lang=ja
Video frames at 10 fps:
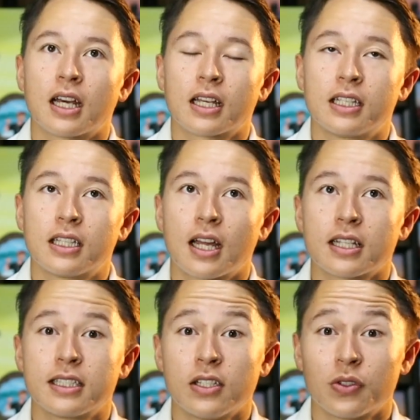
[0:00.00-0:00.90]
から聞いた
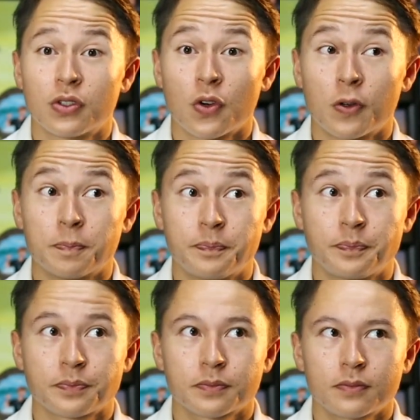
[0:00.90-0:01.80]
話によると、
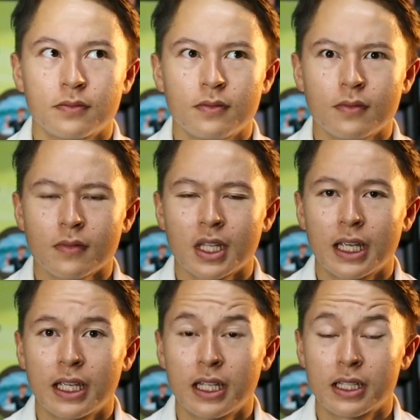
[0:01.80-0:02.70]

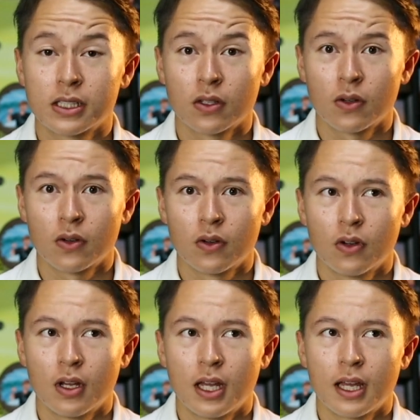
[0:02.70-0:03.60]
イギリスの、
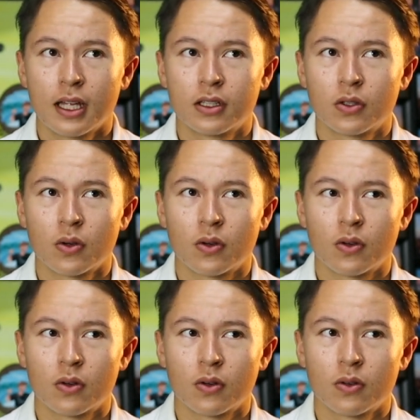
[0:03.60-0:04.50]
えっ
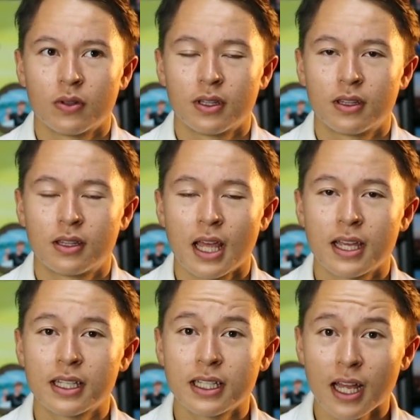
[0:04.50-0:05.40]
と、
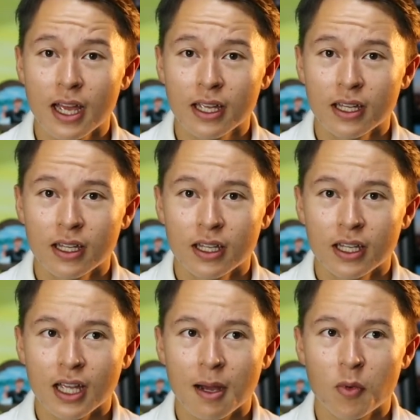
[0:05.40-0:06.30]
電気代
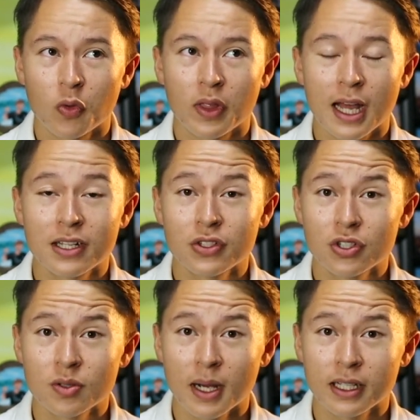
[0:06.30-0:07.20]
がもう何
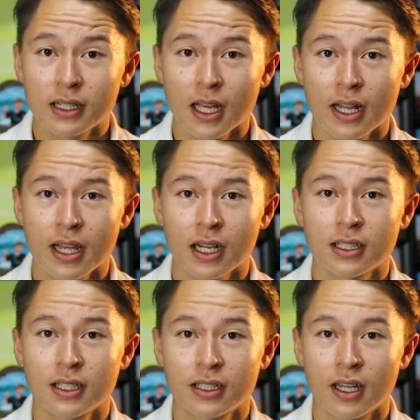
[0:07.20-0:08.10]
十倍って跳ね上がっ
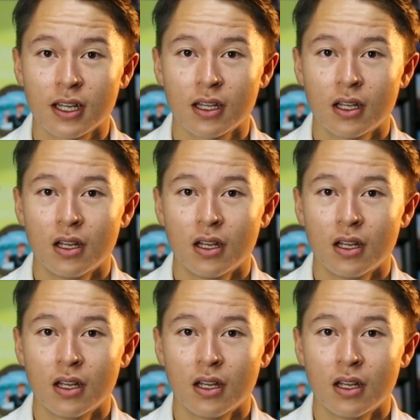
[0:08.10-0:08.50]
ていて、